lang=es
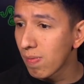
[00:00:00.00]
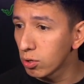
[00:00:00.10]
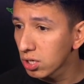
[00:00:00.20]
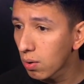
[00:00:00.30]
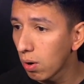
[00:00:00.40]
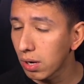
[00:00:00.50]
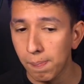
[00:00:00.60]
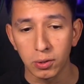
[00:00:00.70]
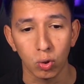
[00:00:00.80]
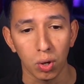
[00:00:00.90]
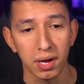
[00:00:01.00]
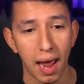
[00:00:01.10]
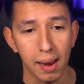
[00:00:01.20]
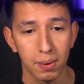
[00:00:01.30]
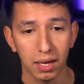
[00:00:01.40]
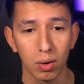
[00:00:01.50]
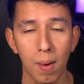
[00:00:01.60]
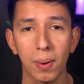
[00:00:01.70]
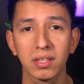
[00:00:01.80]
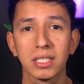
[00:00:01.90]
No sé qué es lo que pasó con esa hembra, que no ha
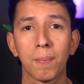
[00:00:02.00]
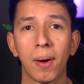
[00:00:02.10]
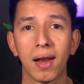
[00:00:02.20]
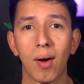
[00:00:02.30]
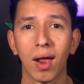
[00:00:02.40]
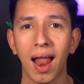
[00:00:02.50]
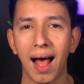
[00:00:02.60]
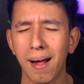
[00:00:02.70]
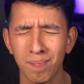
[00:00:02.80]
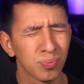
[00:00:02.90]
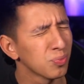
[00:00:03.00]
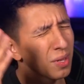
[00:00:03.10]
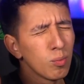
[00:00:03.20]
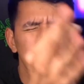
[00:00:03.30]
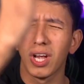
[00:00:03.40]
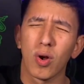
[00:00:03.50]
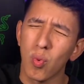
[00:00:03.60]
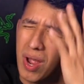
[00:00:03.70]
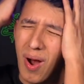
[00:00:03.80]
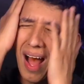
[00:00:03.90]
participado en la velada. Mucha
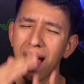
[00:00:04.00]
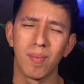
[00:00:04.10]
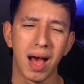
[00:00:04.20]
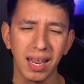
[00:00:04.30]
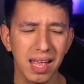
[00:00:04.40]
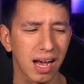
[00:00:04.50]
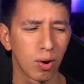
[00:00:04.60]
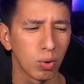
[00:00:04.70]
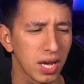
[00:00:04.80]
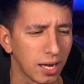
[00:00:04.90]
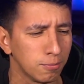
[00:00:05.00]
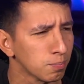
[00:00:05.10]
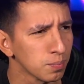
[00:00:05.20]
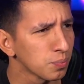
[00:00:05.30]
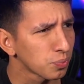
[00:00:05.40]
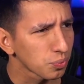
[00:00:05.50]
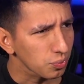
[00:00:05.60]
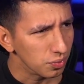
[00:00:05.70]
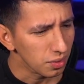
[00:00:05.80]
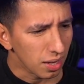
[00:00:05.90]
huevada, marica, lo bien.
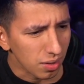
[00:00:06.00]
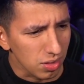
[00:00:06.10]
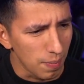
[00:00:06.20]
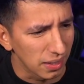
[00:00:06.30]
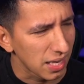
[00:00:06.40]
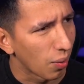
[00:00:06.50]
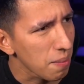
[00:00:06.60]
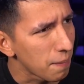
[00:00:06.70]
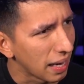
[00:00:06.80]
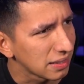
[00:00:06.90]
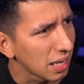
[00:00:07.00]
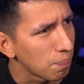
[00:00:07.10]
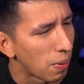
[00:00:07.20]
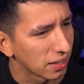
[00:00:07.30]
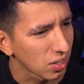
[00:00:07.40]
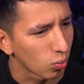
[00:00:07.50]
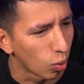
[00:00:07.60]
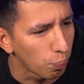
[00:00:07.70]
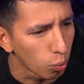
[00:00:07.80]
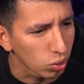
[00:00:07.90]
Demasiado imbécil, parce,
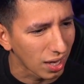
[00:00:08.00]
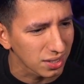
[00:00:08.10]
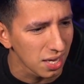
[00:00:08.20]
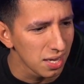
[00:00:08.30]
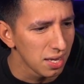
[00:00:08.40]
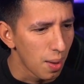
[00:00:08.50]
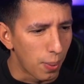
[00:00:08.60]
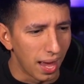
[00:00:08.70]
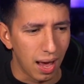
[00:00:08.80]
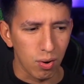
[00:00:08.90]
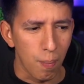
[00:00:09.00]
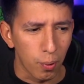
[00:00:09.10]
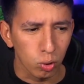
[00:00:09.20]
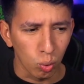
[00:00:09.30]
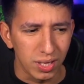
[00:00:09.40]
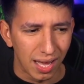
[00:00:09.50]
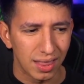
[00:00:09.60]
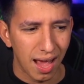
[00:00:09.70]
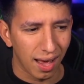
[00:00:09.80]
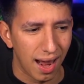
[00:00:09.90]
como putas va a dar una oportunidad
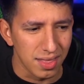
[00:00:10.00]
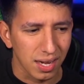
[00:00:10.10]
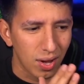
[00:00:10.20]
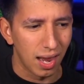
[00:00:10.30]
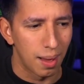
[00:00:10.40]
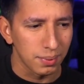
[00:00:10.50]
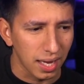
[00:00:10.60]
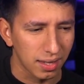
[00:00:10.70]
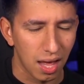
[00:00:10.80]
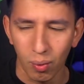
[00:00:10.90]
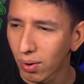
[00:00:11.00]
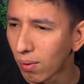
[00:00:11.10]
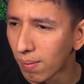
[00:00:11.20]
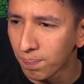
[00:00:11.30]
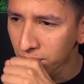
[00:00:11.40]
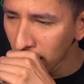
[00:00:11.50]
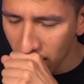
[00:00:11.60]
tan grande que vaya a la mierda, huevón.